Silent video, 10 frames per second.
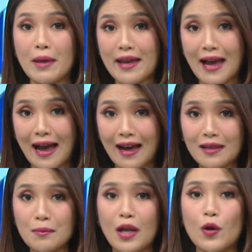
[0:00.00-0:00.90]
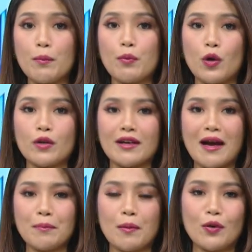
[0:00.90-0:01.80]
pembiayaan melalui
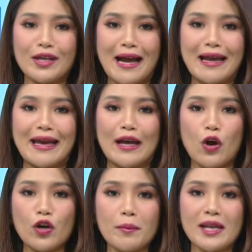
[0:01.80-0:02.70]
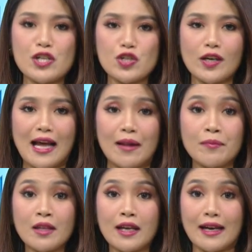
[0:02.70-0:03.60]
program pemulihan ekonomi nasional,
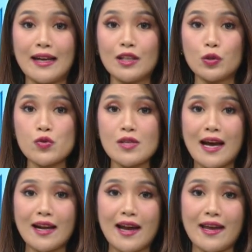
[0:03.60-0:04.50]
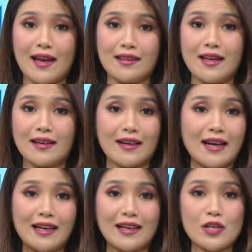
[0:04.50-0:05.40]
kredit usaha rakyat, dan
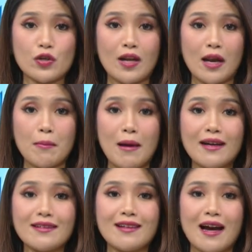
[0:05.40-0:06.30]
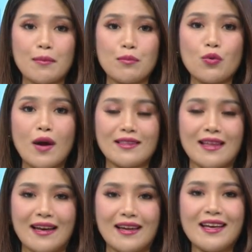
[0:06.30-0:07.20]
gerakan nasional bangga
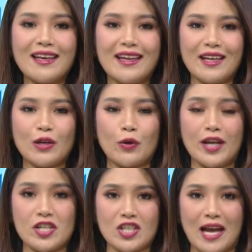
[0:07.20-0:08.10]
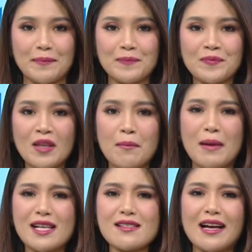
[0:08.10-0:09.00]
buatan Indonesia.
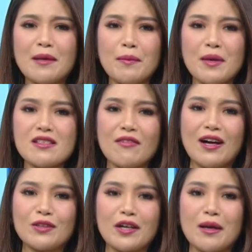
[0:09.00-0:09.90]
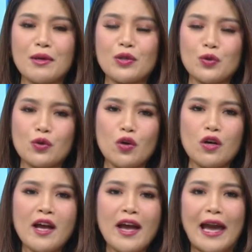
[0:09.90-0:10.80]
Banyak sekali pemirsa faktor yang
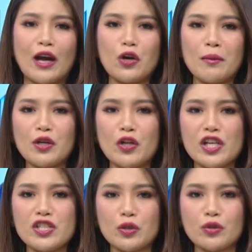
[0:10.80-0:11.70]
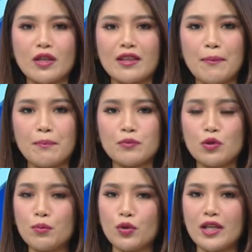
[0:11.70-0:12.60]
mendukung ekonomi Indonesia untuk tetap
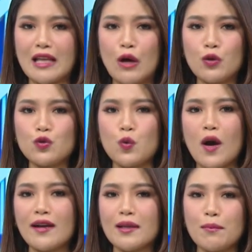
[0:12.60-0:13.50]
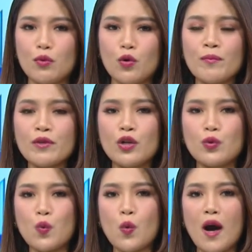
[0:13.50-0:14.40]
tumbuh di tahun
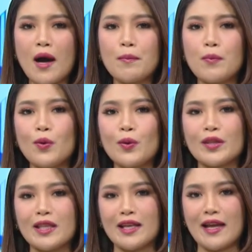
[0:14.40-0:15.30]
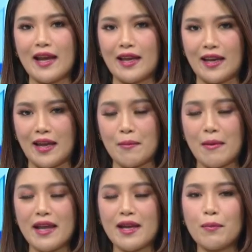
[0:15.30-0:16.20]
2023 ini.
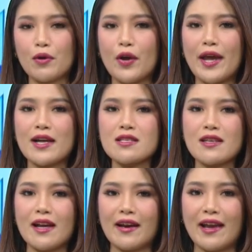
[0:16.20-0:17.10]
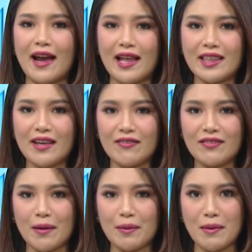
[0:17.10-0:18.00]
Banyak proyeksi yang negatif
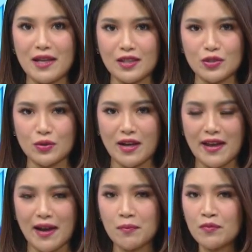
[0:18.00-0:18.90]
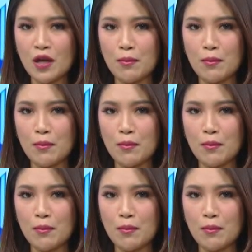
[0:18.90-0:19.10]
tapi banyak juga yang